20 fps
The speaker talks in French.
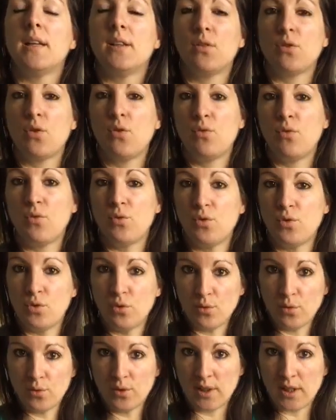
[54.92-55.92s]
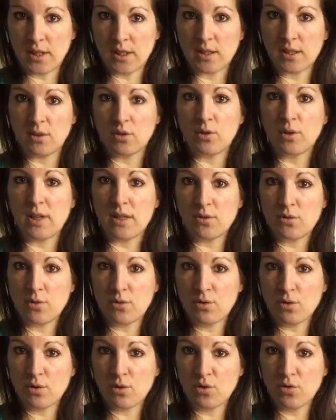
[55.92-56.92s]
Est-ce que vous vous souvenez de
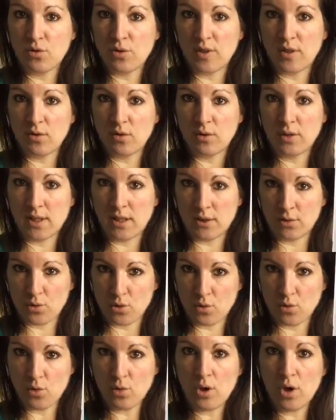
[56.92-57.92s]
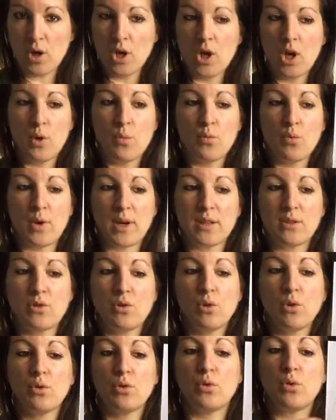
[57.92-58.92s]
l'astuce que je vous ai donnée un jour pour être
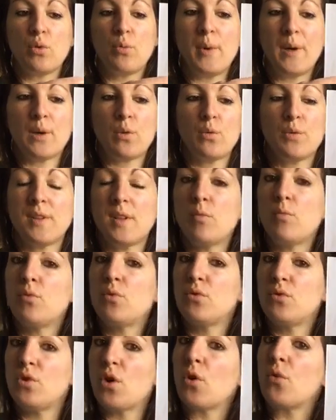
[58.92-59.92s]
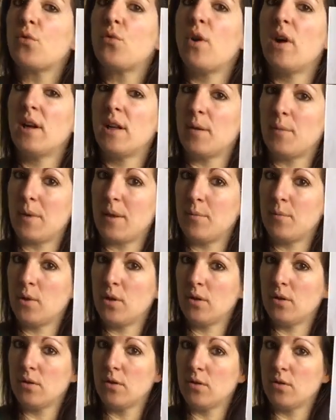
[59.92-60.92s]
sûr de ne pas compter plusieurs fois les
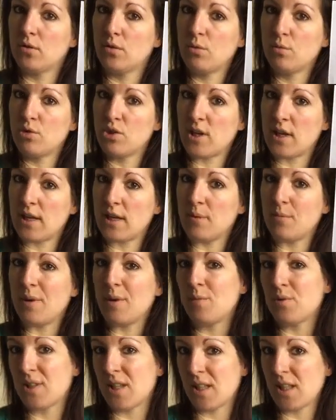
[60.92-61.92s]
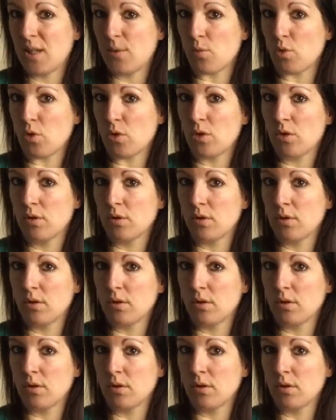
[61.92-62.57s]
mêmes objets, les mêmes animaux.